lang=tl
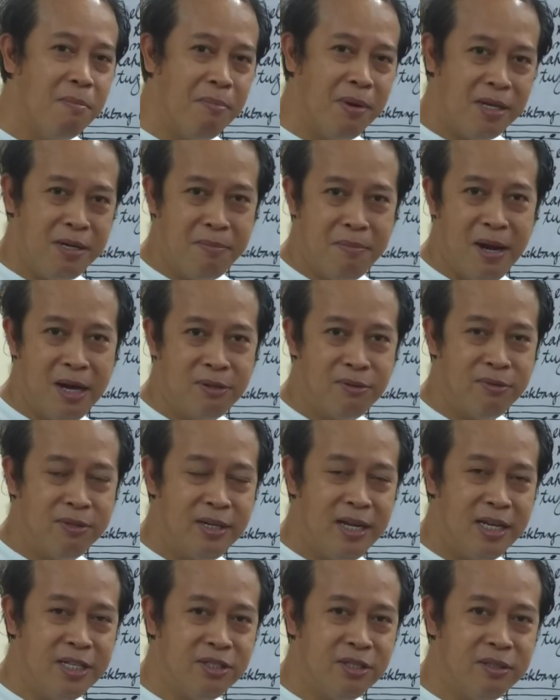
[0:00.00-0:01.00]

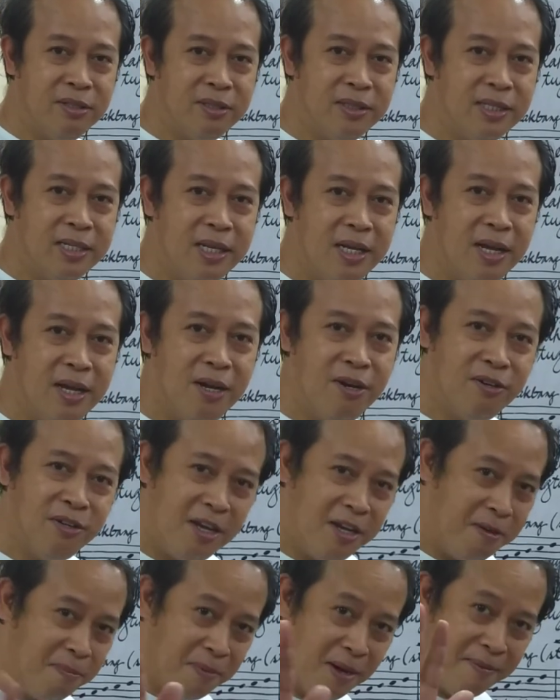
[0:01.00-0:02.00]
panibagong lesson. Okay,